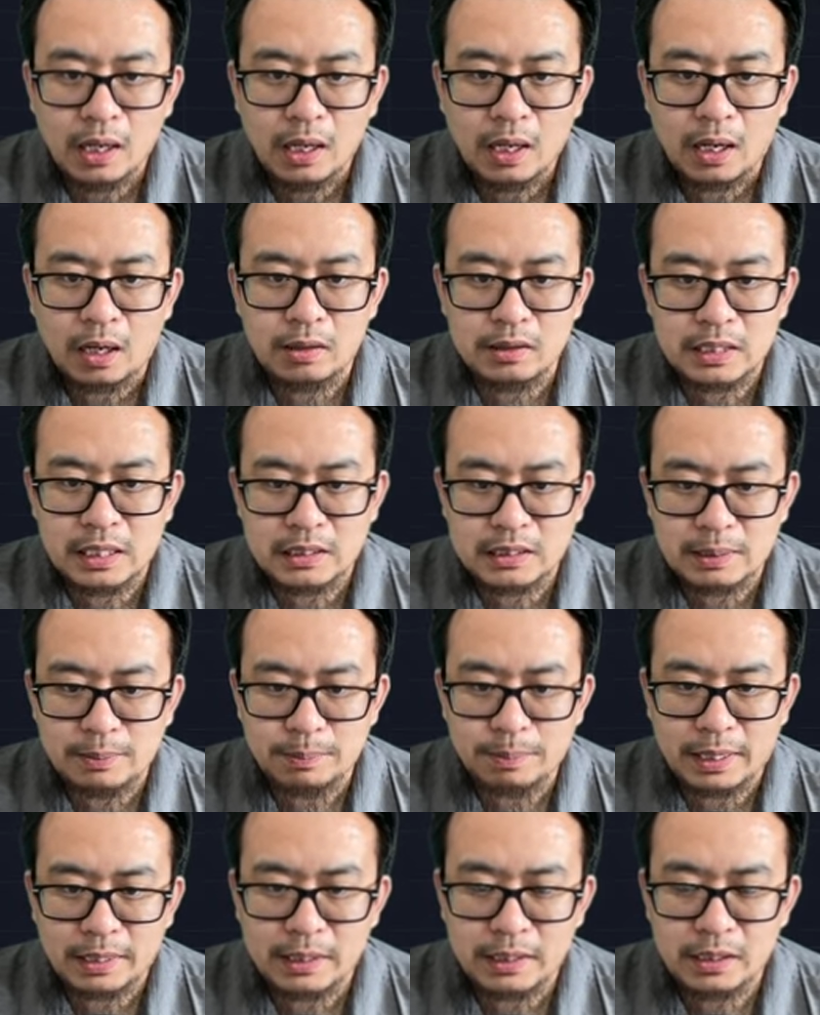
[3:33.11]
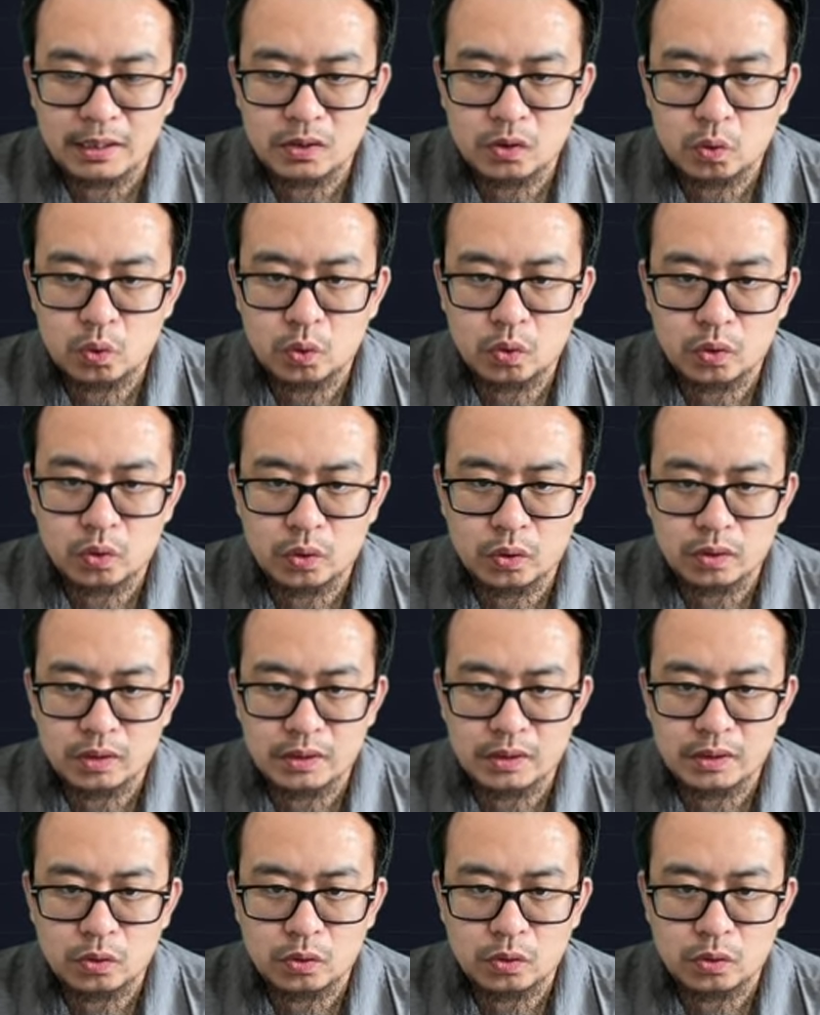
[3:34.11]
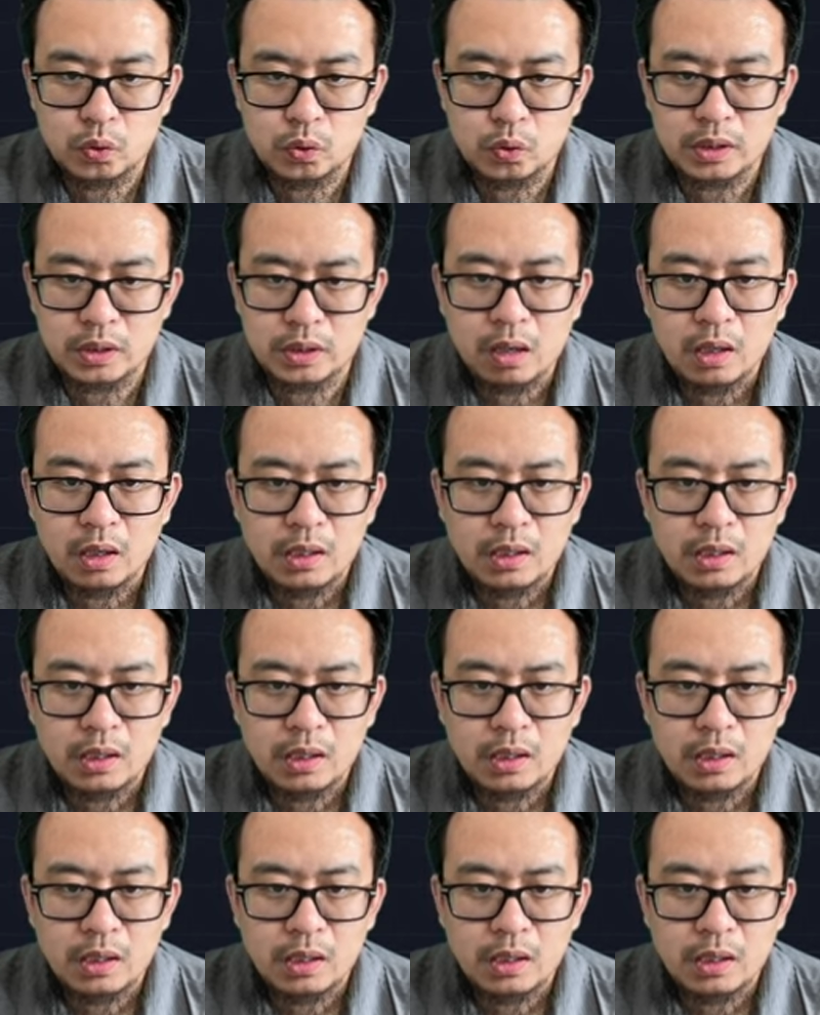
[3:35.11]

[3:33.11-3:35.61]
好，那咱们把这个所所有的线都去掉，